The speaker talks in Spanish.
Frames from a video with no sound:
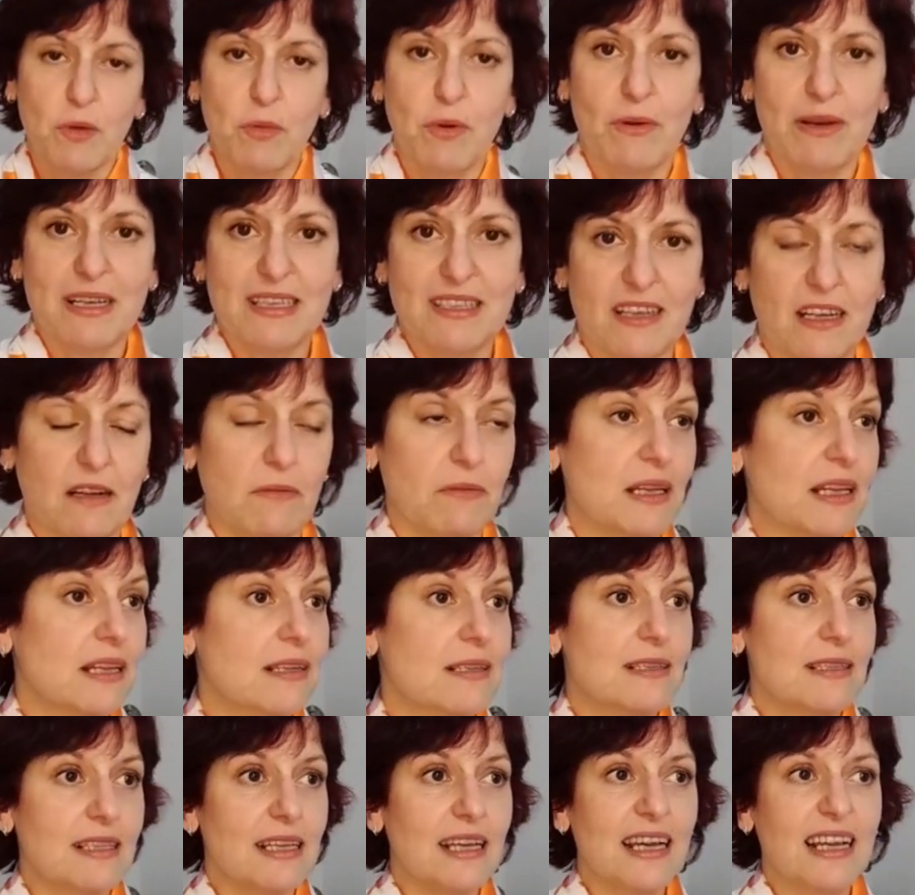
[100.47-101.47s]
no me va a servir,
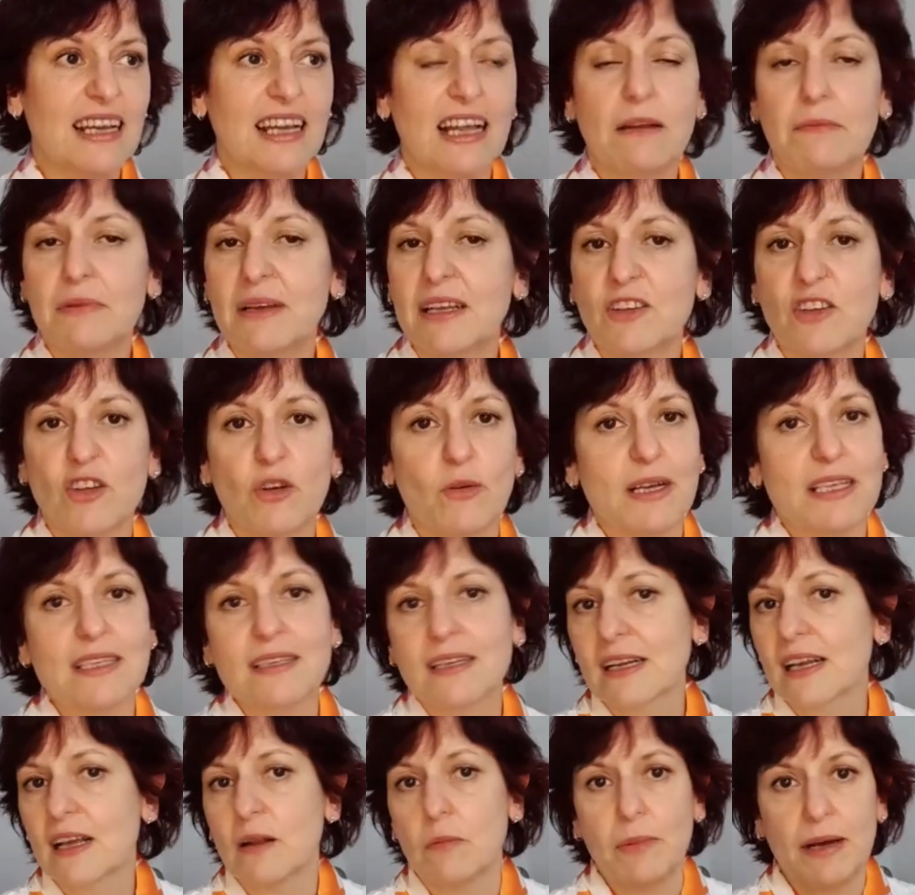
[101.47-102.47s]
sé que el viento va a
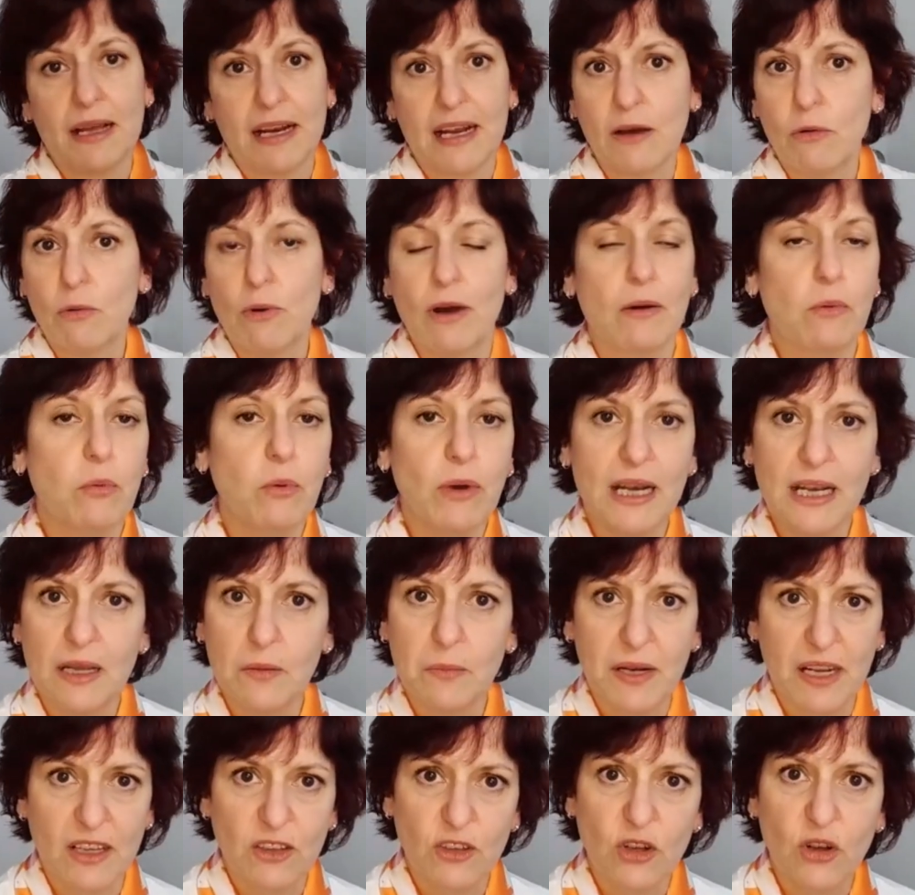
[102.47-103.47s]
hacer que el paraguas vuele
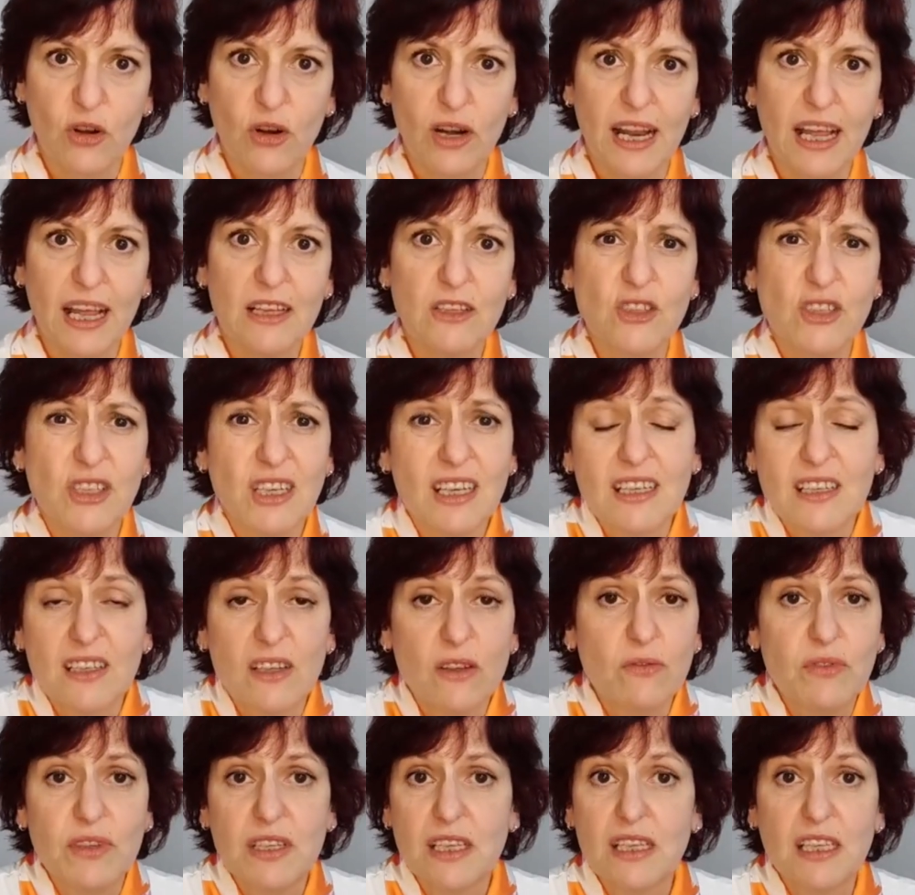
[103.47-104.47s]
para todos lados y que en
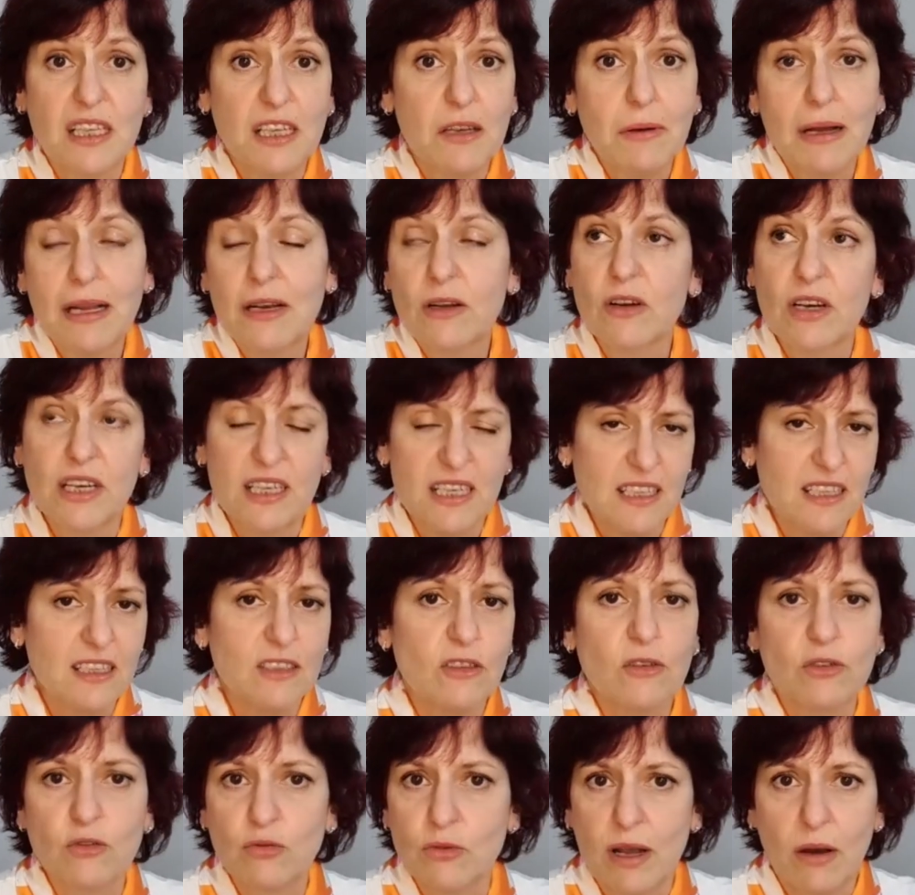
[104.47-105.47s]
definitiva lo que
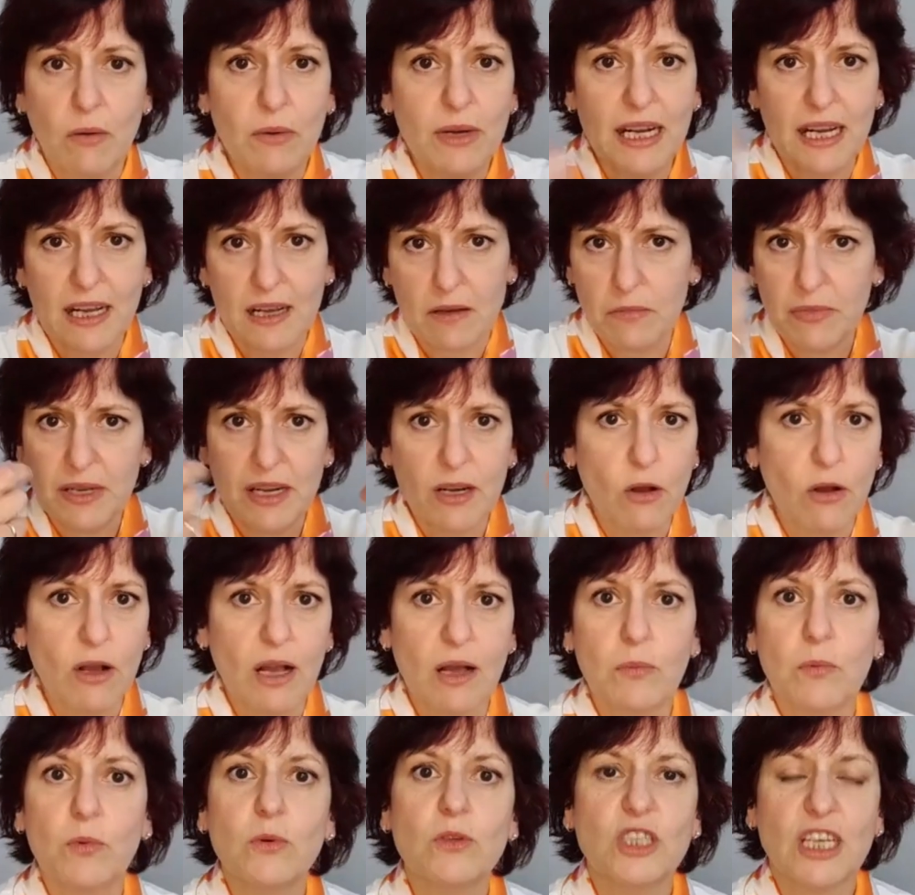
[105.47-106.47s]
necesito es una buena campera con
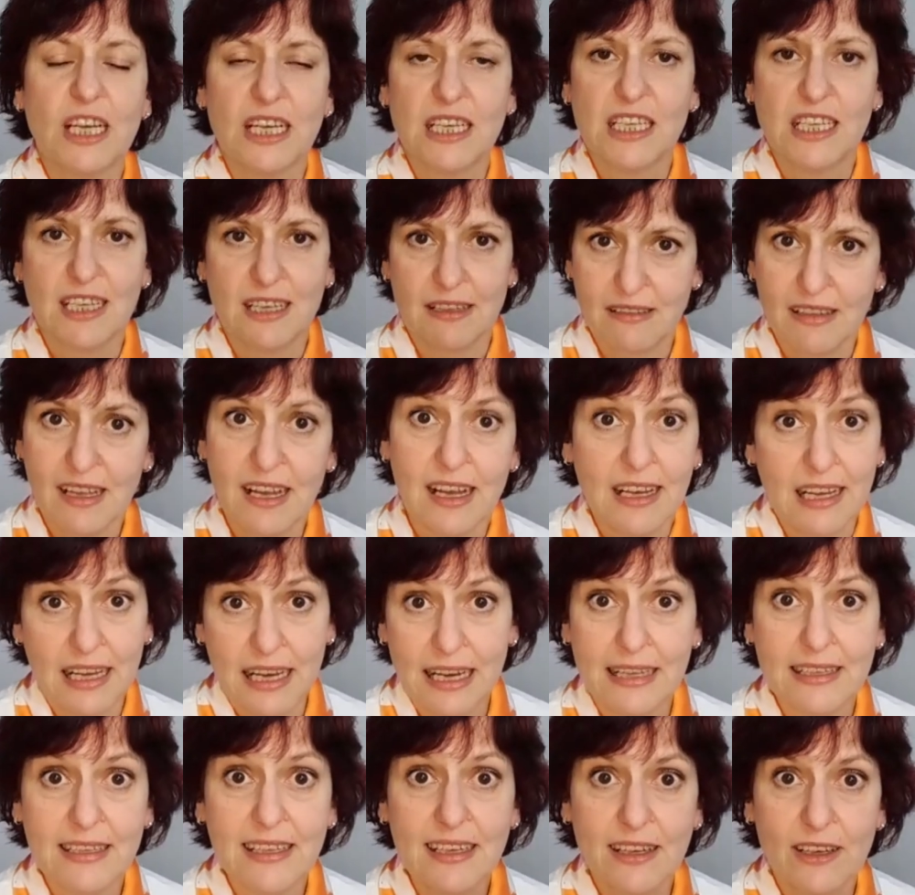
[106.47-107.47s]
capucha y ya está, que
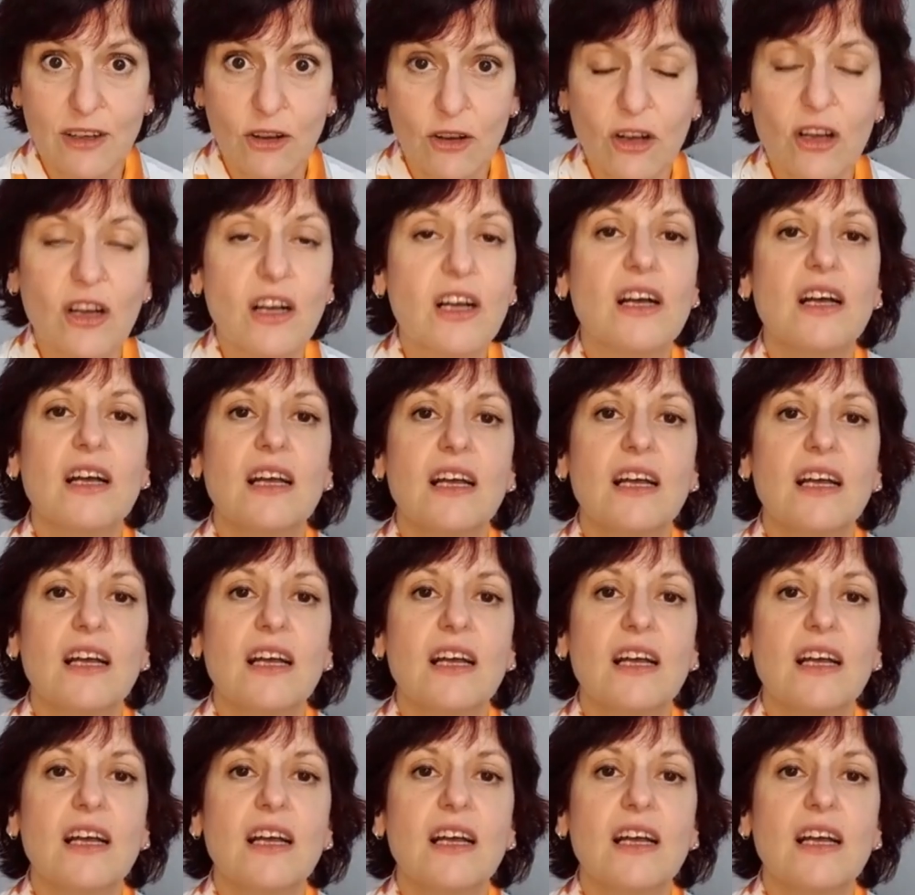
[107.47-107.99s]
la tengo.